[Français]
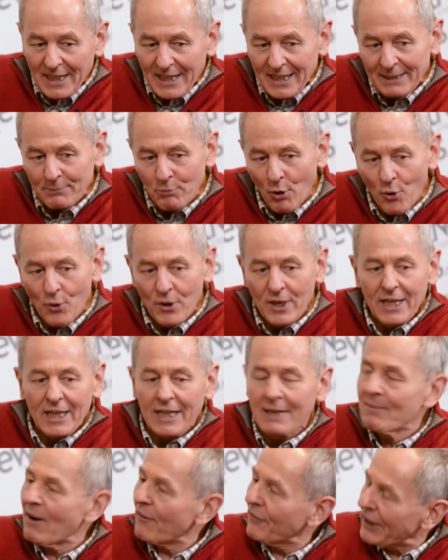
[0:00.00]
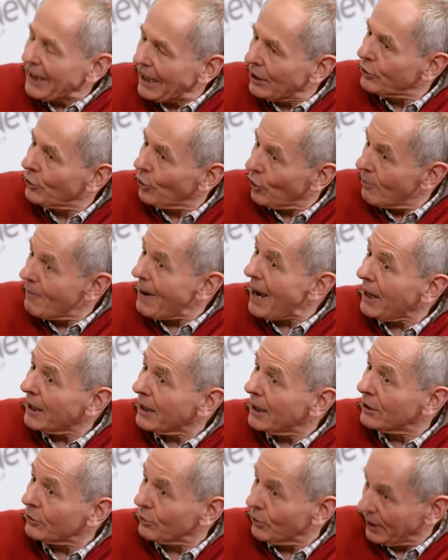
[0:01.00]
Mais bon, il m'a fait quelques remarques,
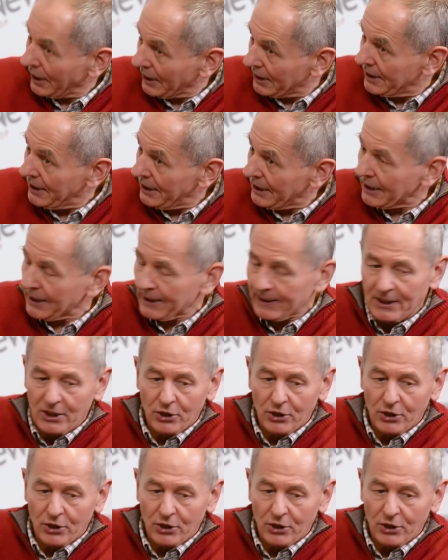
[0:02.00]
quelques critiques,